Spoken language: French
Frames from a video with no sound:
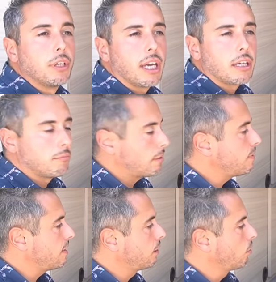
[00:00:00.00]
regret quand
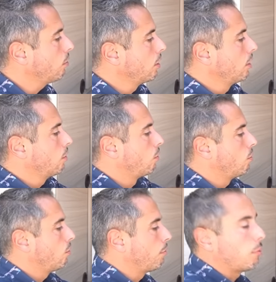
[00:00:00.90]
même, c'est que,
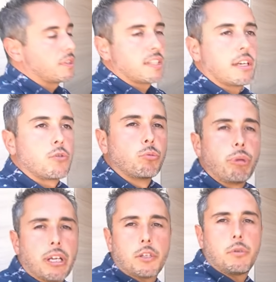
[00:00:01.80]
euh, bon, ça se rajoute
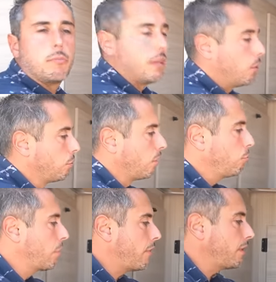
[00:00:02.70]
par la suite, mais on aurait
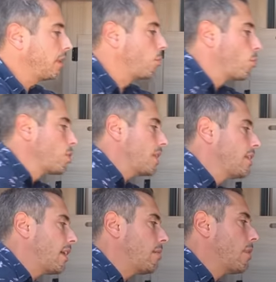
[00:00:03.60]
pu avoir des crochets
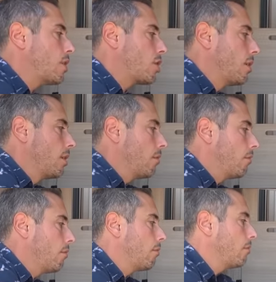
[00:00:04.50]
d'arrimage
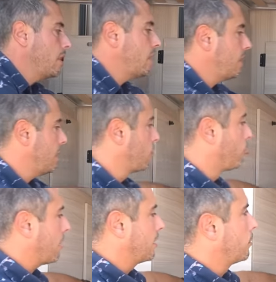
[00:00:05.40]
euh, ici de
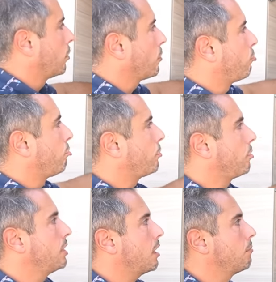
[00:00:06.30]
part et d'autre pour
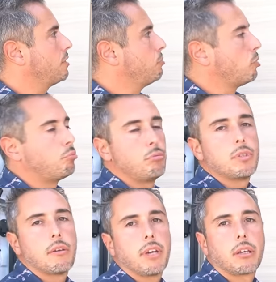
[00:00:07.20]
tenir un petit peu
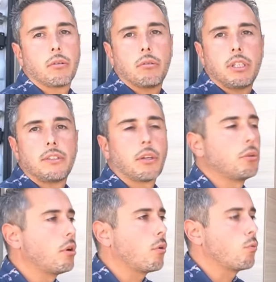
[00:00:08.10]
plus avec euh, des
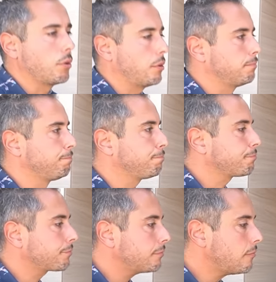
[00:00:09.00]
tendeurs ou autre.
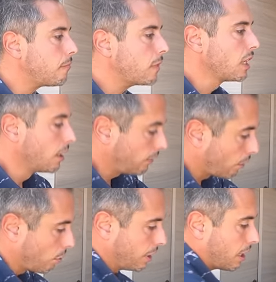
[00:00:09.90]

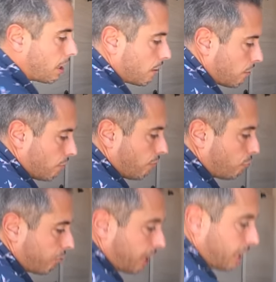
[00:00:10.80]
Tant qu'on est là, vous
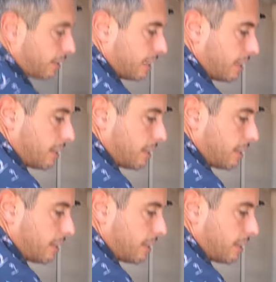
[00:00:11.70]
pouvez regarder,